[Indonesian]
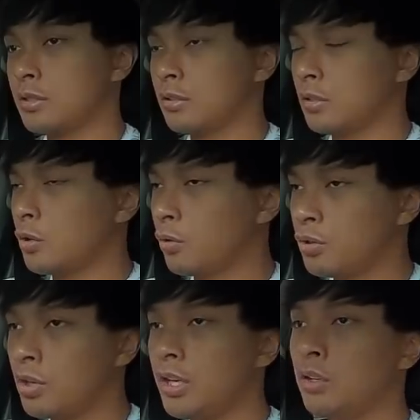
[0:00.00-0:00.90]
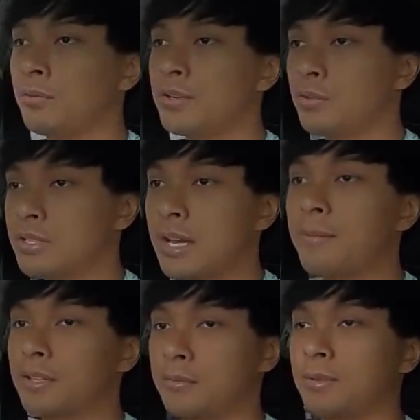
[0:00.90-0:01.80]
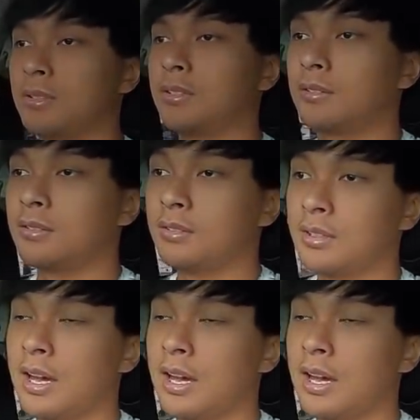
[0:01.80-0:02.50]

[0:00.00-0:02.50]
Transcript: Setahu gue juga Innova juga sama seperti itu.